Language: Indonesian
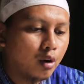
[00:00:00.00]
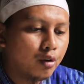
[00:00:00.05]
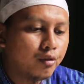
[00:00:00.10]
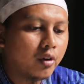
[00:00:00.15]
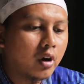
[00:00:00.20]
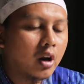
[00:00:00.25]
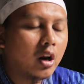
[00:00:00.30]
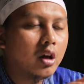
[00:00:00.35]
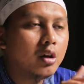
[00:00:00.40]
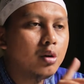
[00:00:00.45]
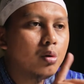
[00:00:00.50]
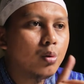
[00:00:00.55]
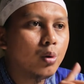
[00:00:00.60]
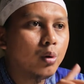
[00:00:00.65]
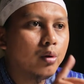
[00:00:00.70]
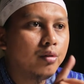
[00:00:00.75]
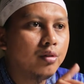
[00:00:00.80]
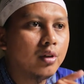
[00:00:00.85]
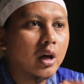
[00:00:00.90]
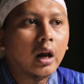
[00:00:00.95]
falayu
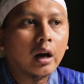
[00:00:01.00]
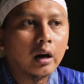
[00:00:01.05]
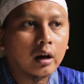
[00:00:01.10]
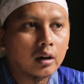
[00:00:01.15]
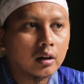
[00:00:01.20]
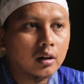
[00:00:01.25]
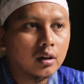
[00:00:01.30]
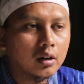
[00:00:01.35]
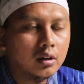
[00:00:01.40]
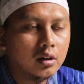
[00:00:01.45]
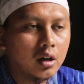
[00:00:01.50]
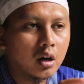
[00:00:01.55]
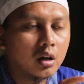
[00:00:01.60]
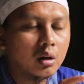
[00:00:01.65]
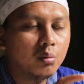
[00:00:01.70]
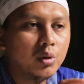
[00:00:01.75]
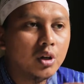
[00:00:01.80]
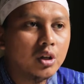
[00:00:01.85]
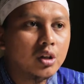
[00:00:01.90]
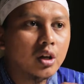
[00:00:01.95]
azhar,
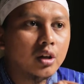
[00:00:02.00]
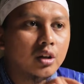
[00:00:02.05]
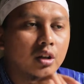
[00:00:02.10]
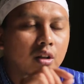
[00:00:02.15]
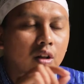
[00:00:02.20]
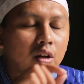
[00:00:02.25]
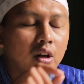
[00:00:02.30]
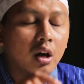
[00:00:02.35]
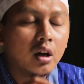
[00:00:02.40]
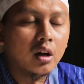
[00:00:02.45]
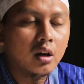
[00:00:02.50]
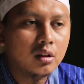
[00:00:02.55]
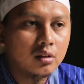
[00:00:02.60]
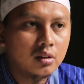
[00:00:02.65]
Yang demikian dia tidak